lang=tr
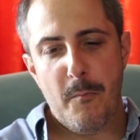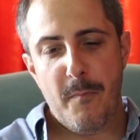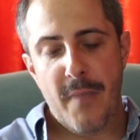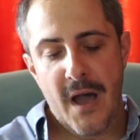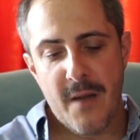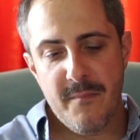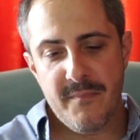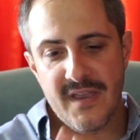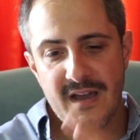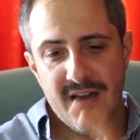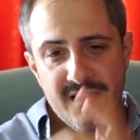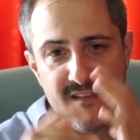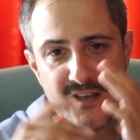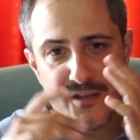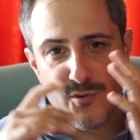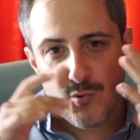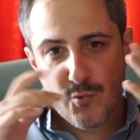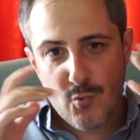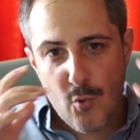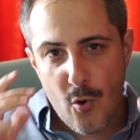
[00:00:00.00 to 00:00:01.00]
Ben bir
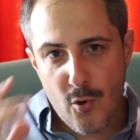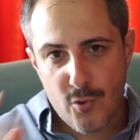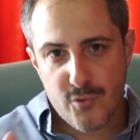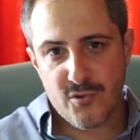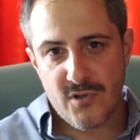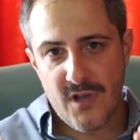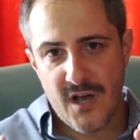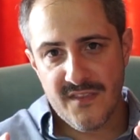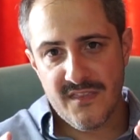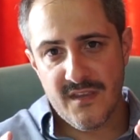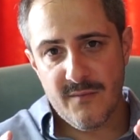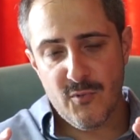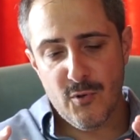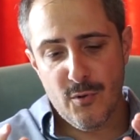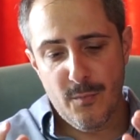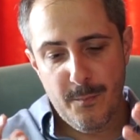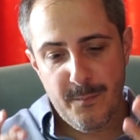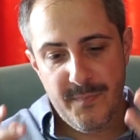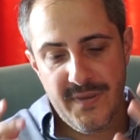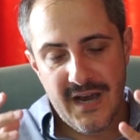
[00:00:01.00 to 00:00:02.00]
yandan ne olduğunu
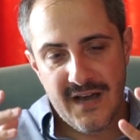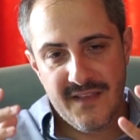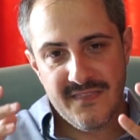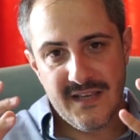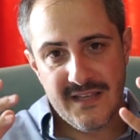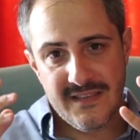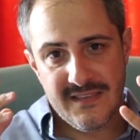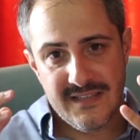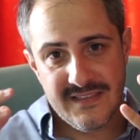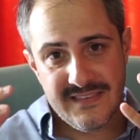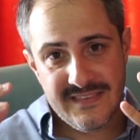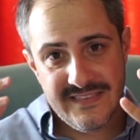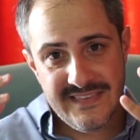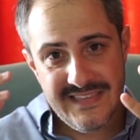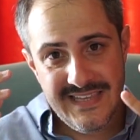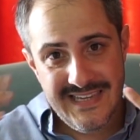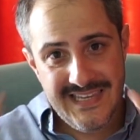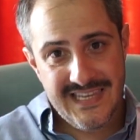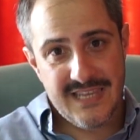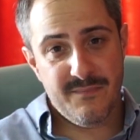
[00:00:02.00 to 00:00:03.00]
anlamıyorum. Bir yandan da
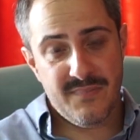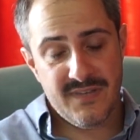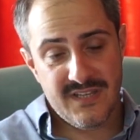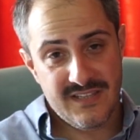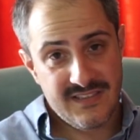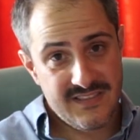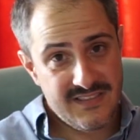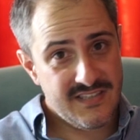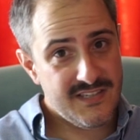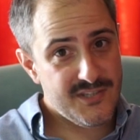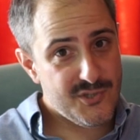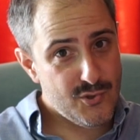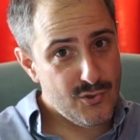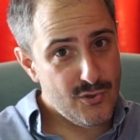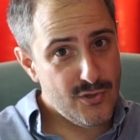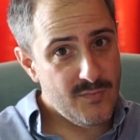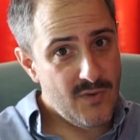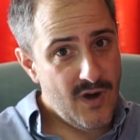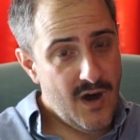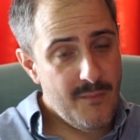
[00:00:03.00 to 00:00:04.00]
deli gibi
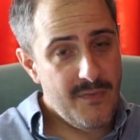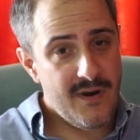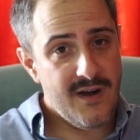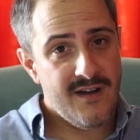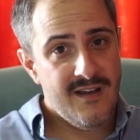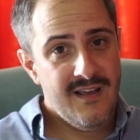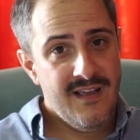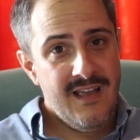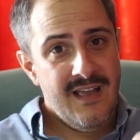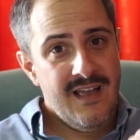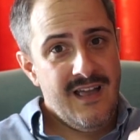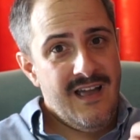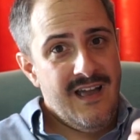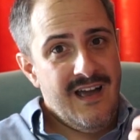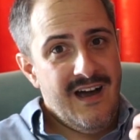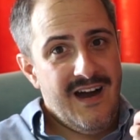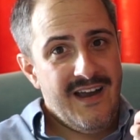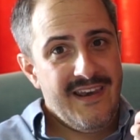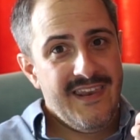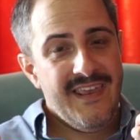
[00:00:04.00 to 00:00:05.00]
tırsıyorum ama
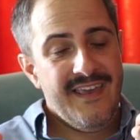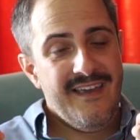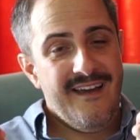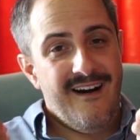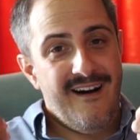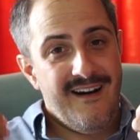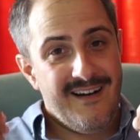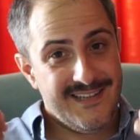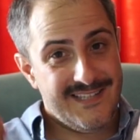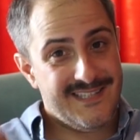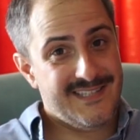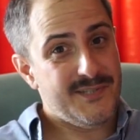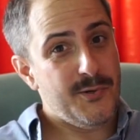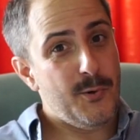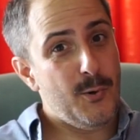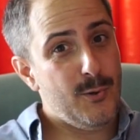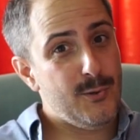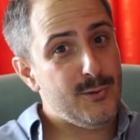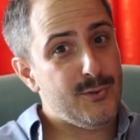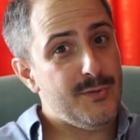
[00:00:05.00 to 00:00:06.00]
hani hasta
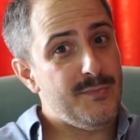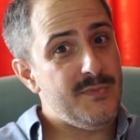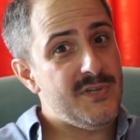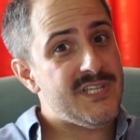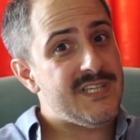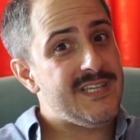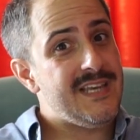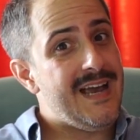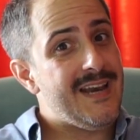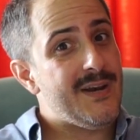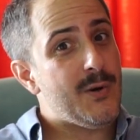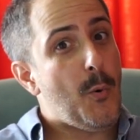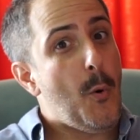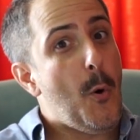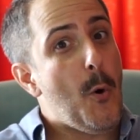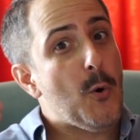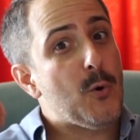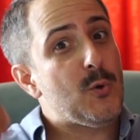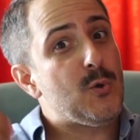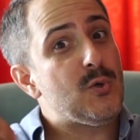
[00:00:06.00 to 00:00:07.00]
olduğum için yani
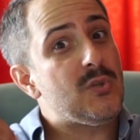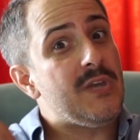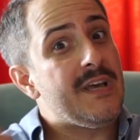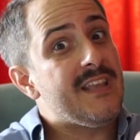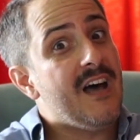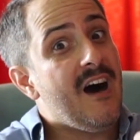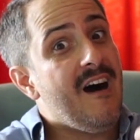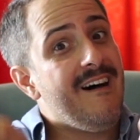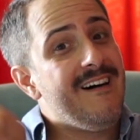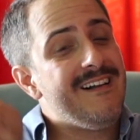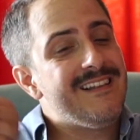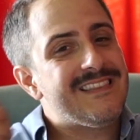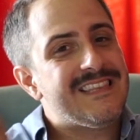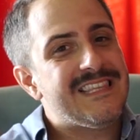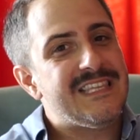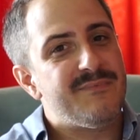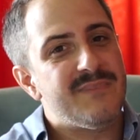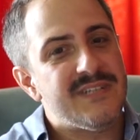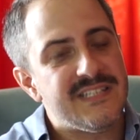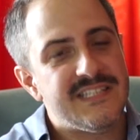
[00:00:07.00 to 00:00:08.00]
korkudan
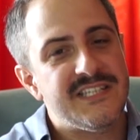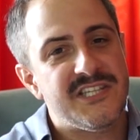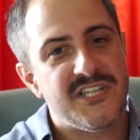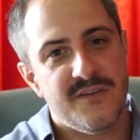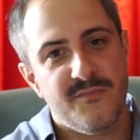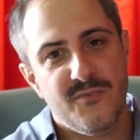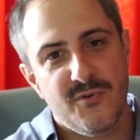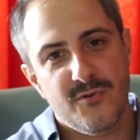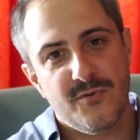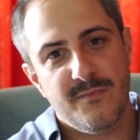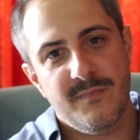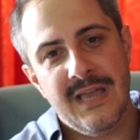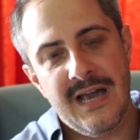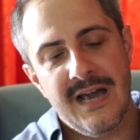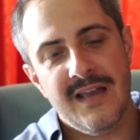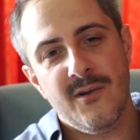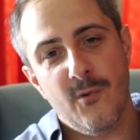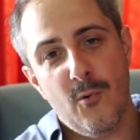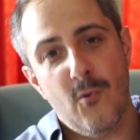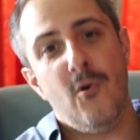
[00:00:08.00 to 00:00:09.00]
altım açamıyorum.
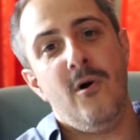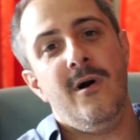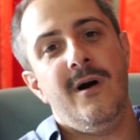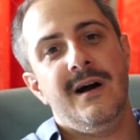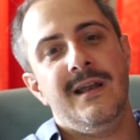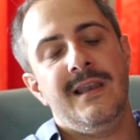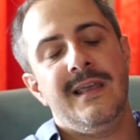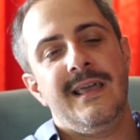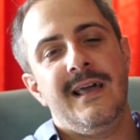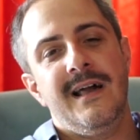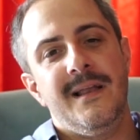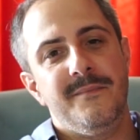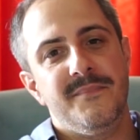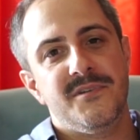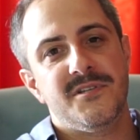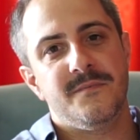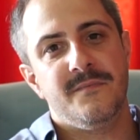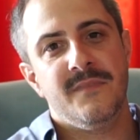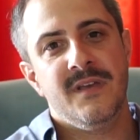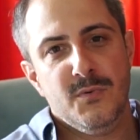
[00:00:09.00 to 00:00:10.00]
Yani o hale
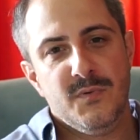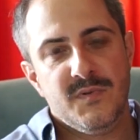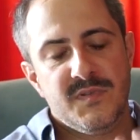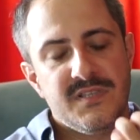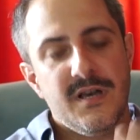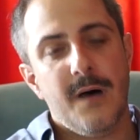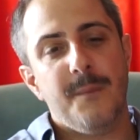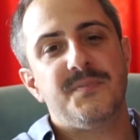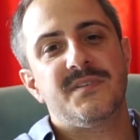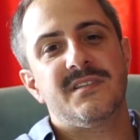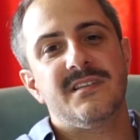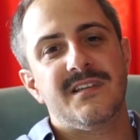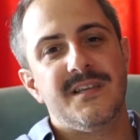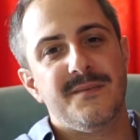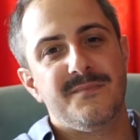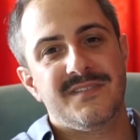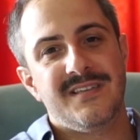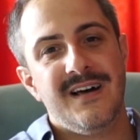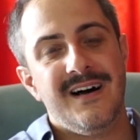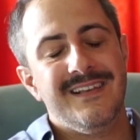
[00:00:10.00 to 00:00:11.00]
gelmişim.
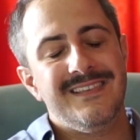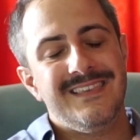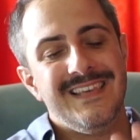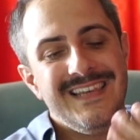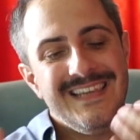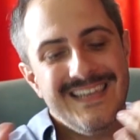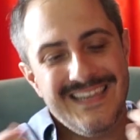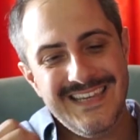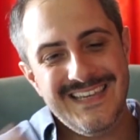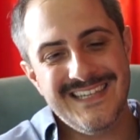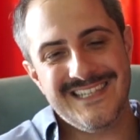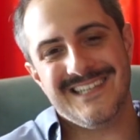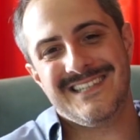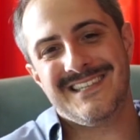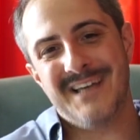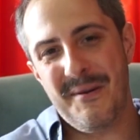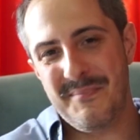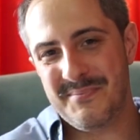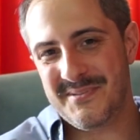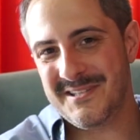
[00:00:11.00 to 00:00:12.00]
Sapsarıyım zaten. iyice
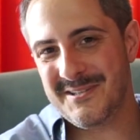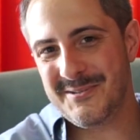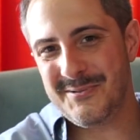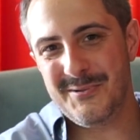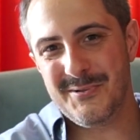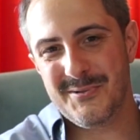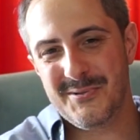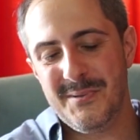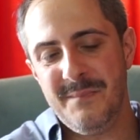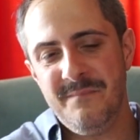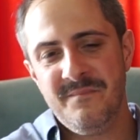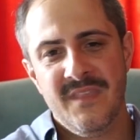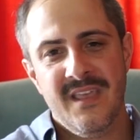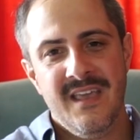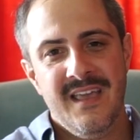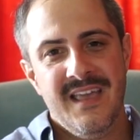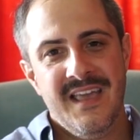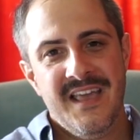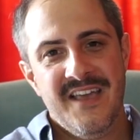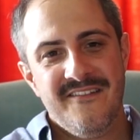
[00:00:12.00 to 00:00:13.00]
sapsarı oldum.
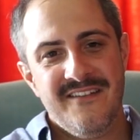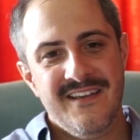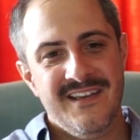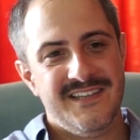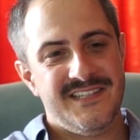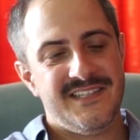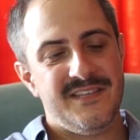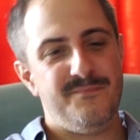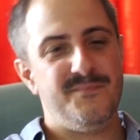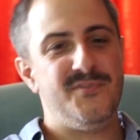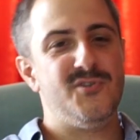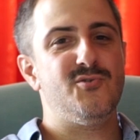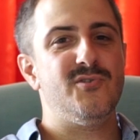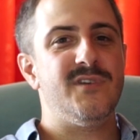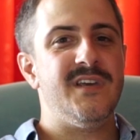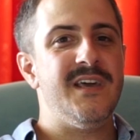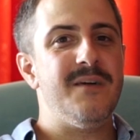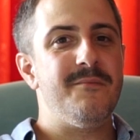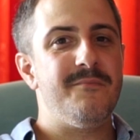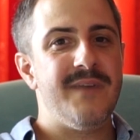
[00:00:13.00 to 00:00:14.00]
Ve işte bir
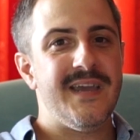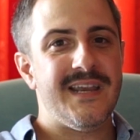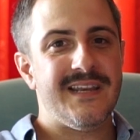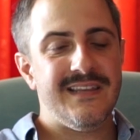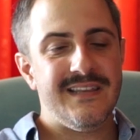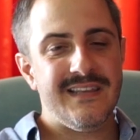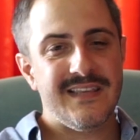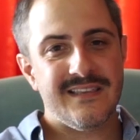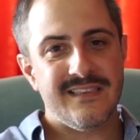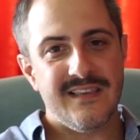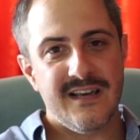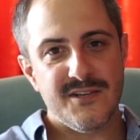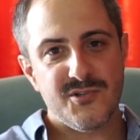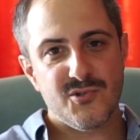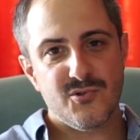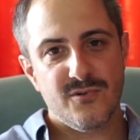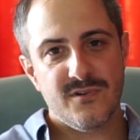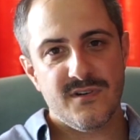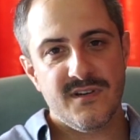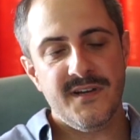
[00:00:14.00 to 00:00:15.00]
süre bekledikten
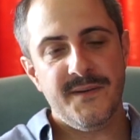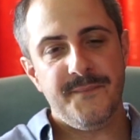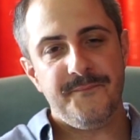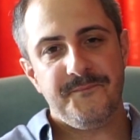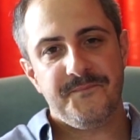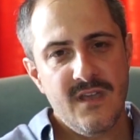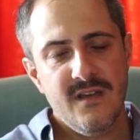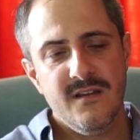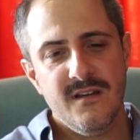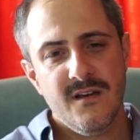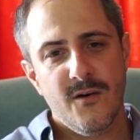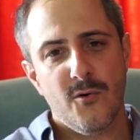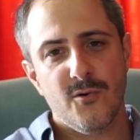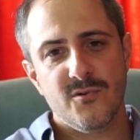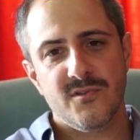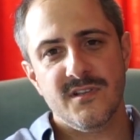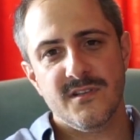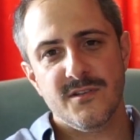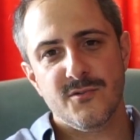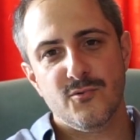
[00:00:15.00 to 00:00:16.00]
sonra e,
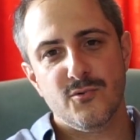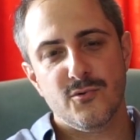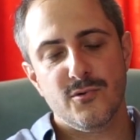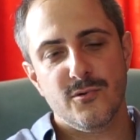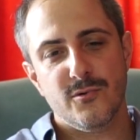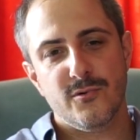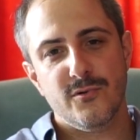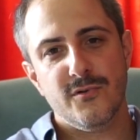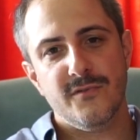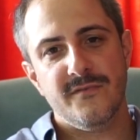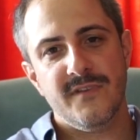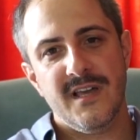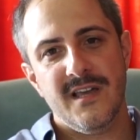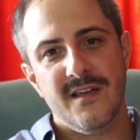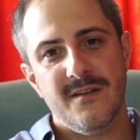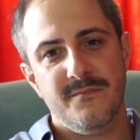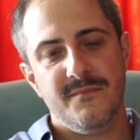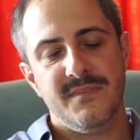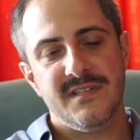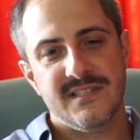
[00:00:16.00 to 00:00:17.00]
ortalık duruldu
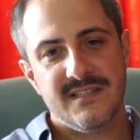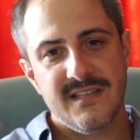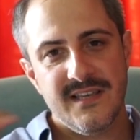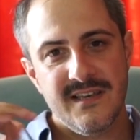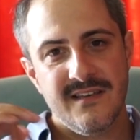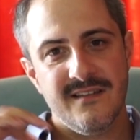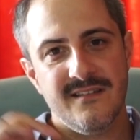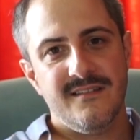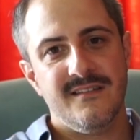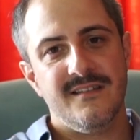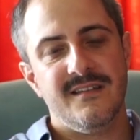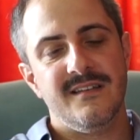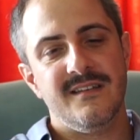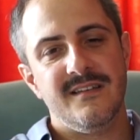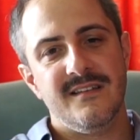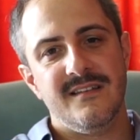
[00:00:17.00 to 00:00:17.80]
ve biz de e,